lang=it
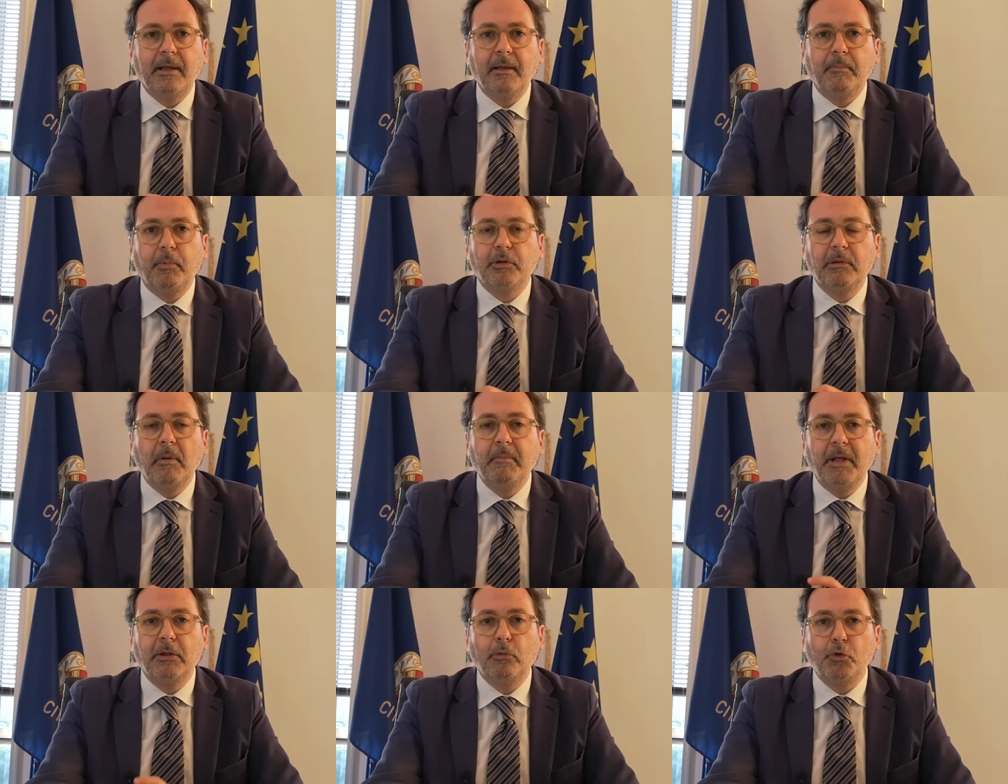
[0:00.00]
eh,
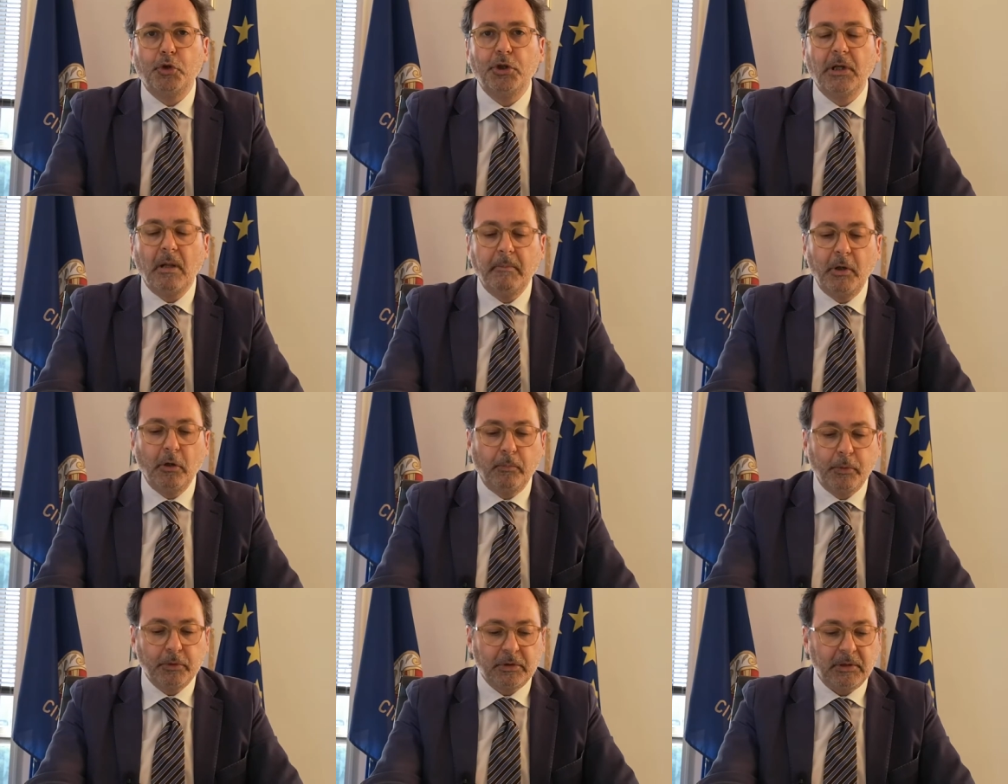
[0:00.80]
possibilmente uscire il
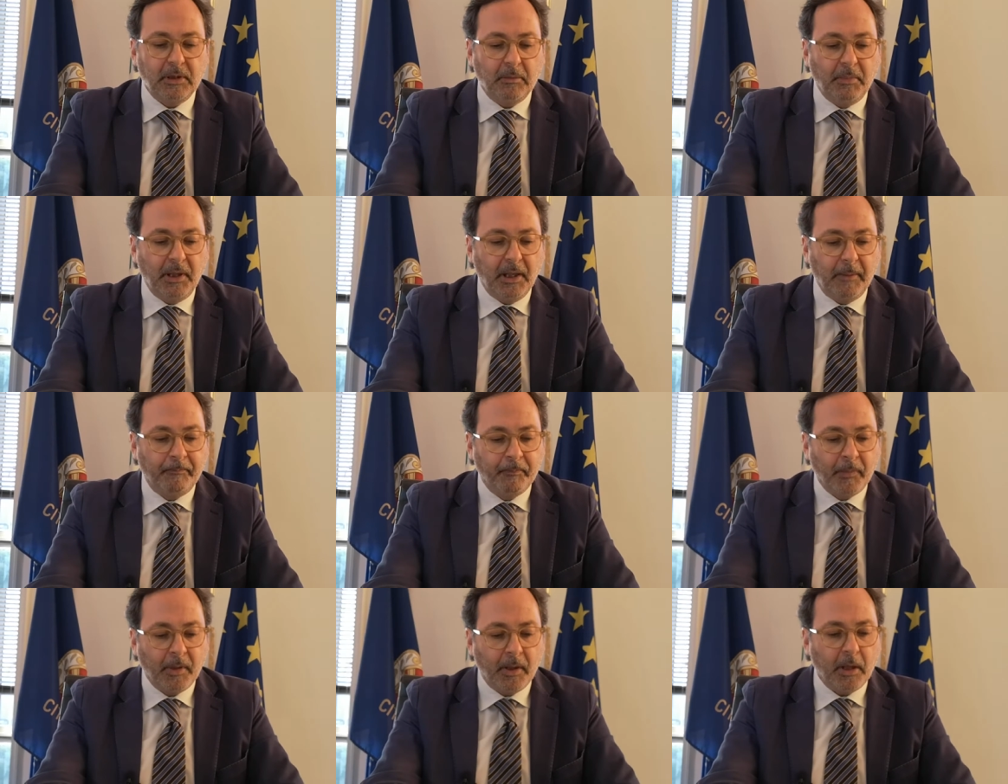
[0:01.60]
meno
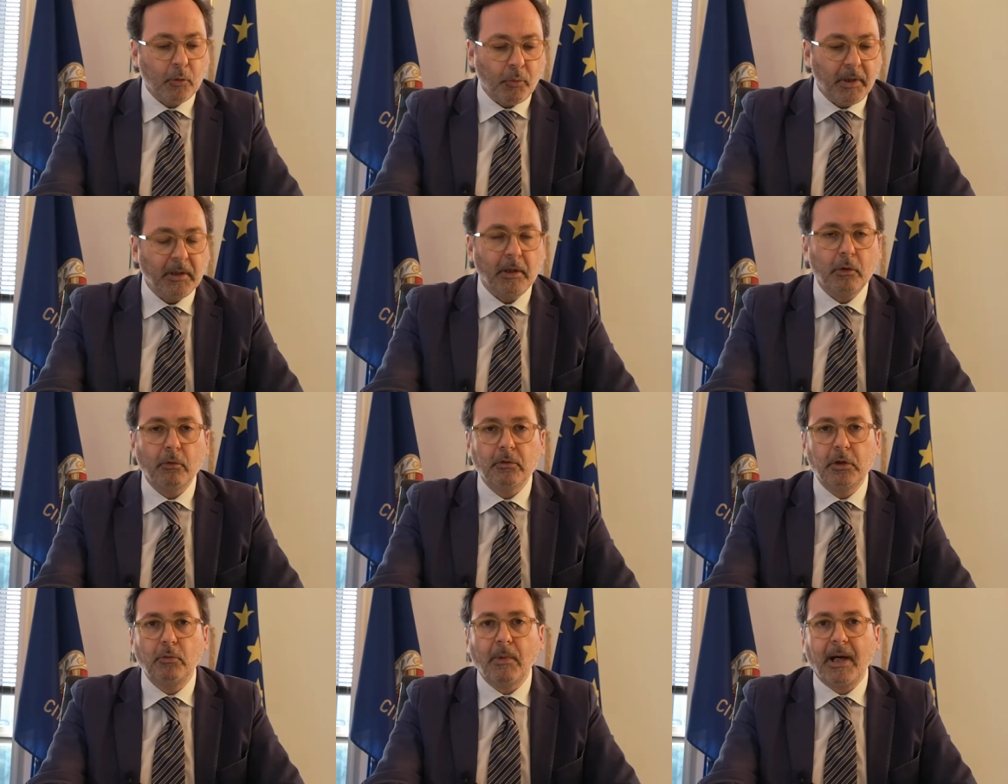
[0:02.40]
possibile e quindi
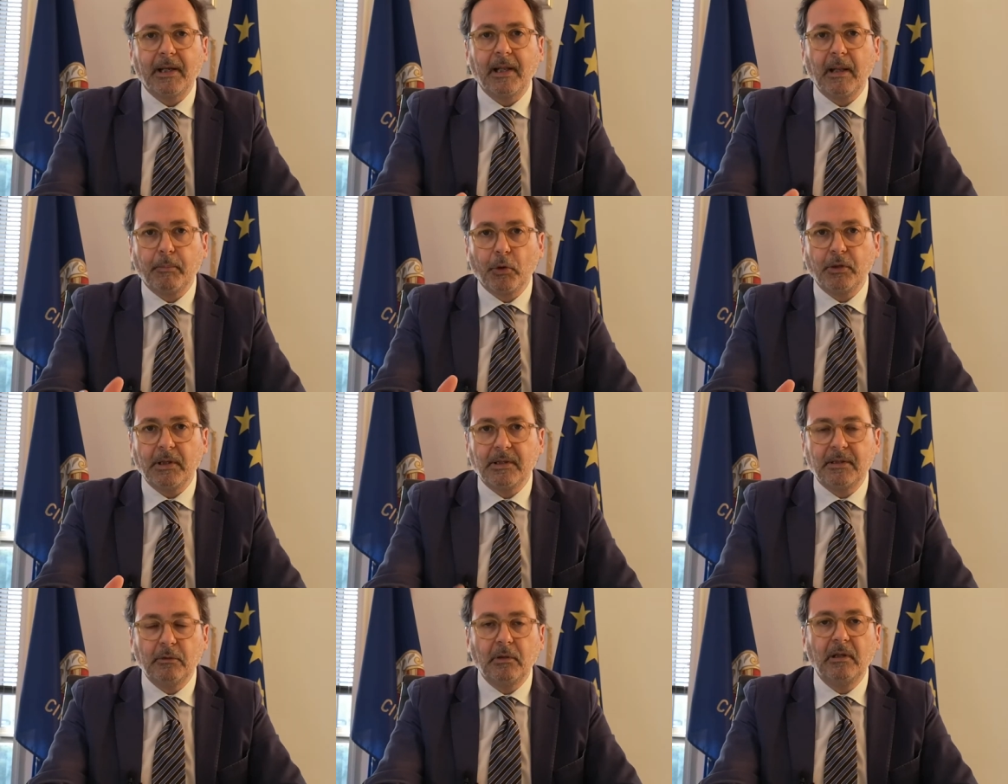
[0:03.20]
continuare la
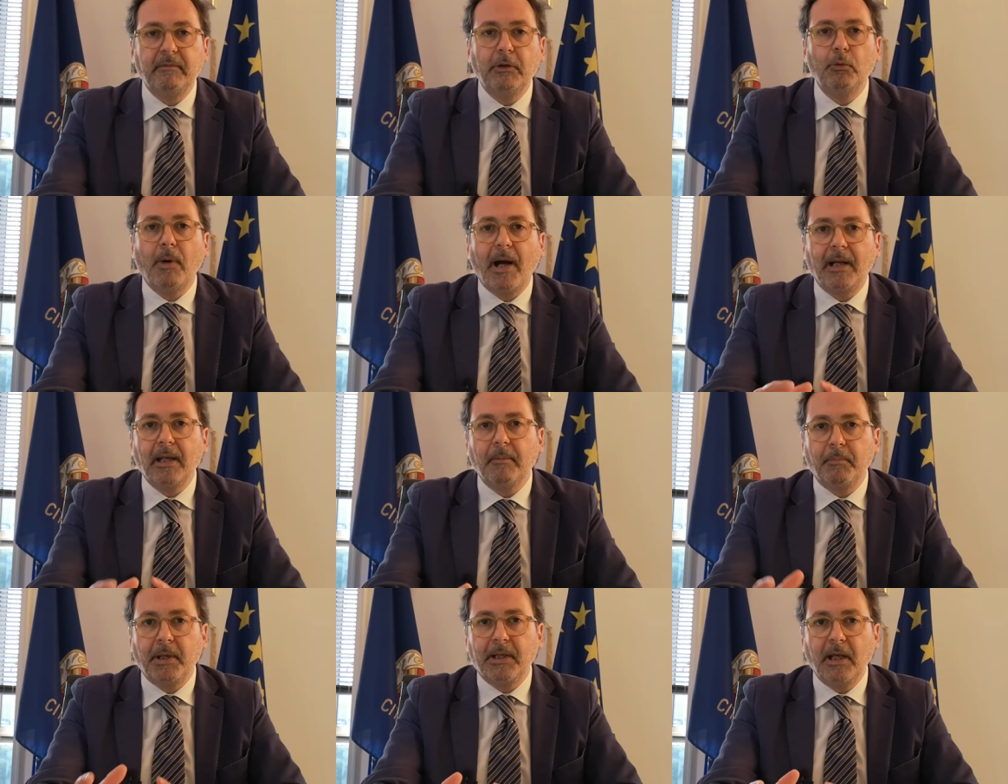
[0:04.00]
protezione
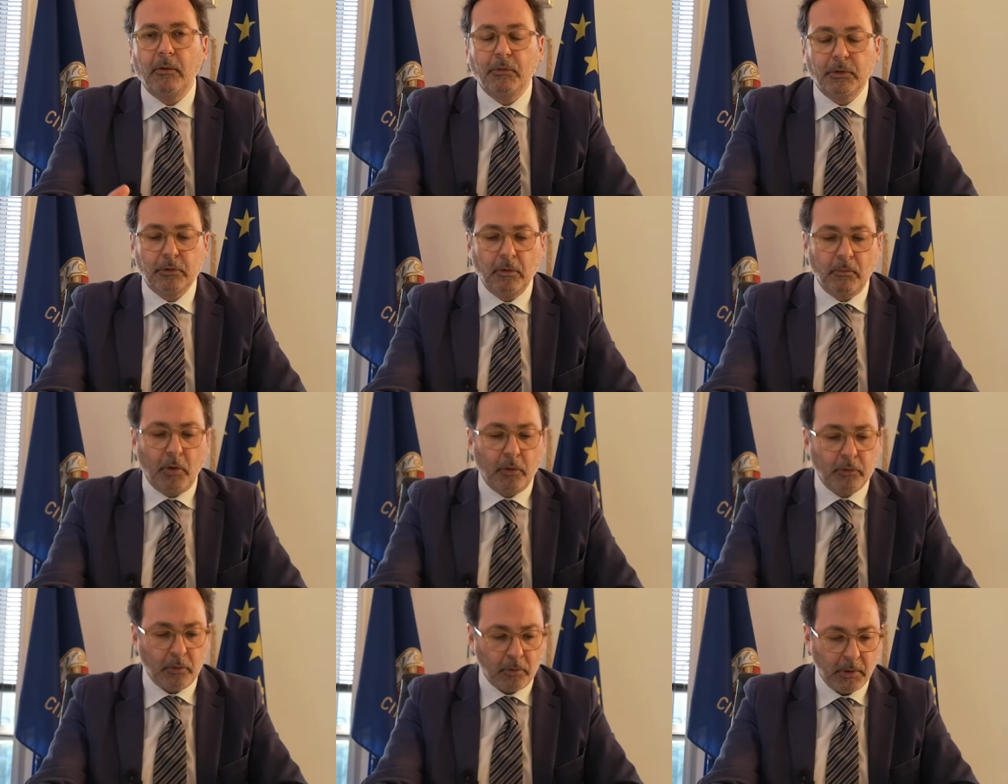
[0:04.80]
individuale perché in questo
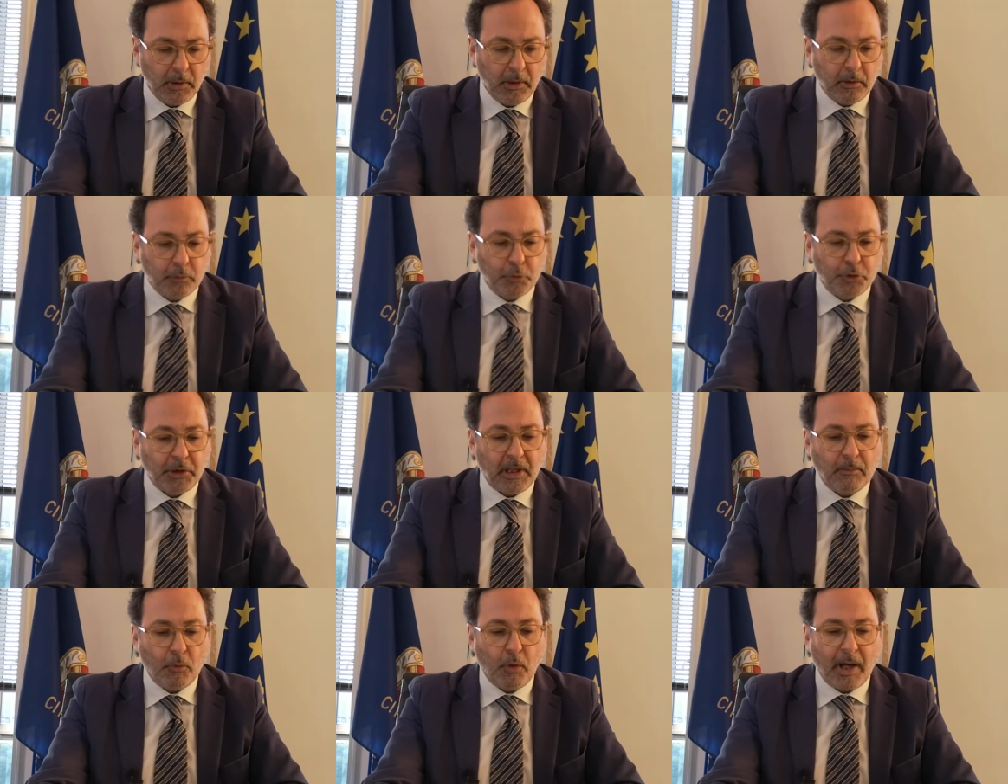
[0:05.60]
modo
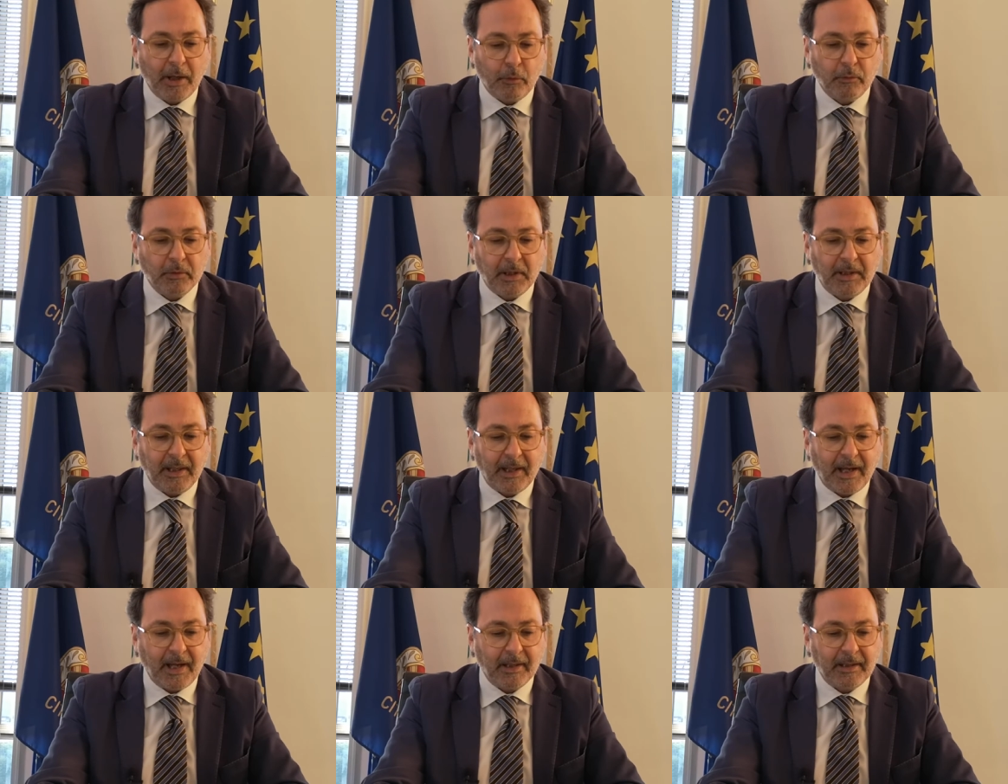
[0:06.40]
riusciremo a
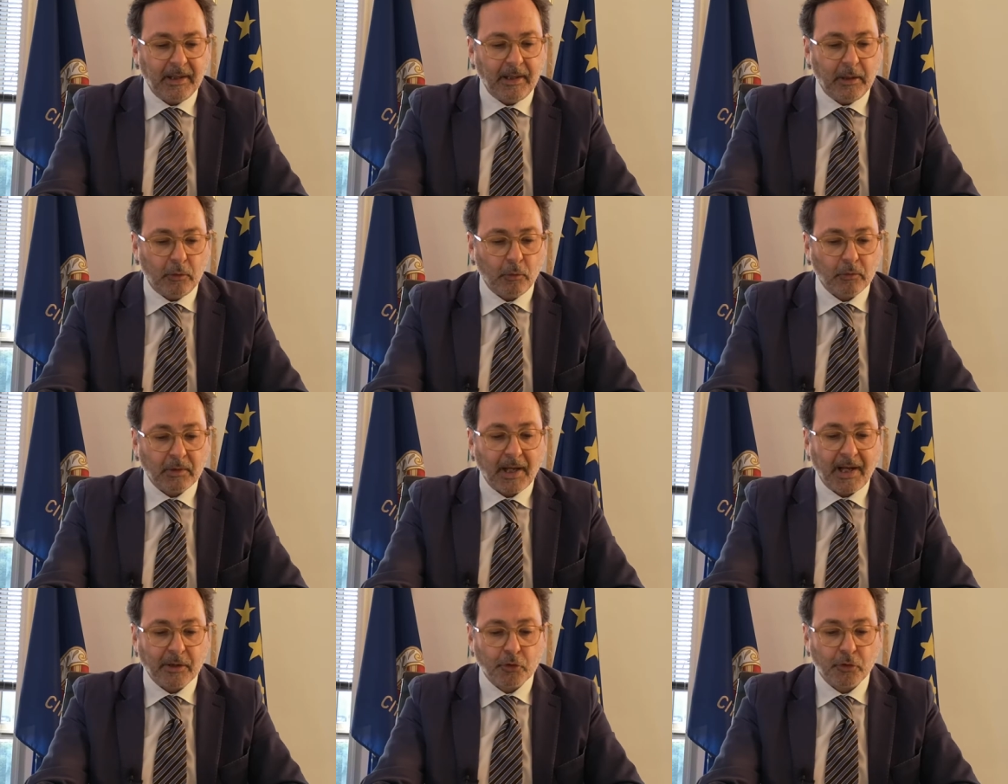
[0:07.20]
contenere anche il
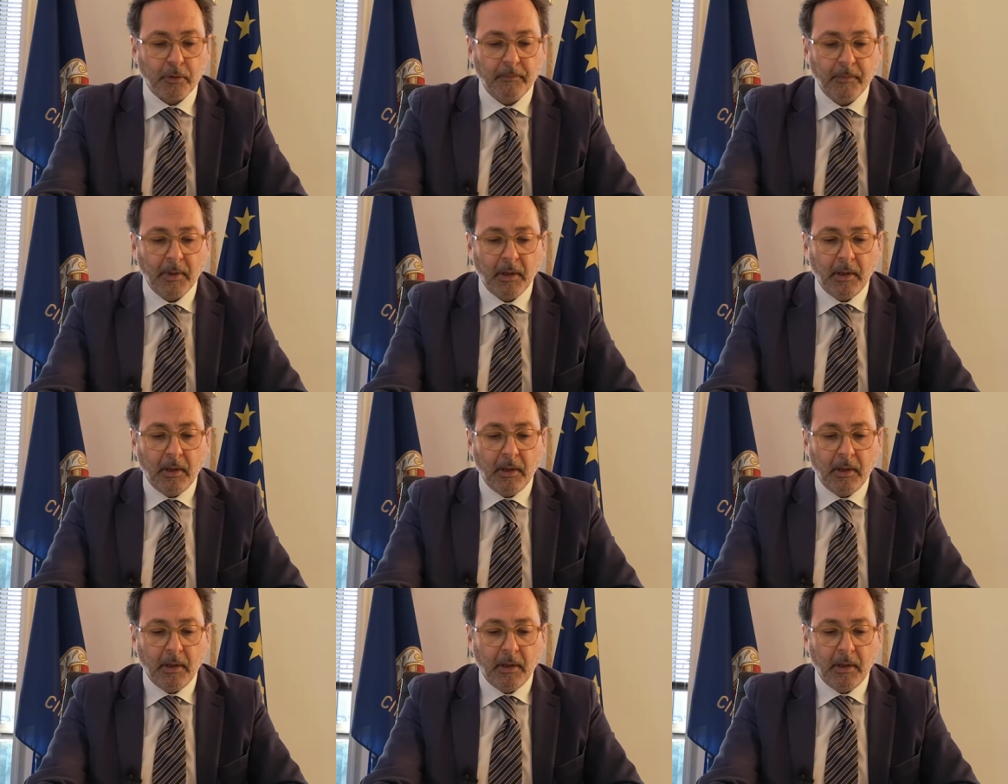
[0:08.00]
contagio.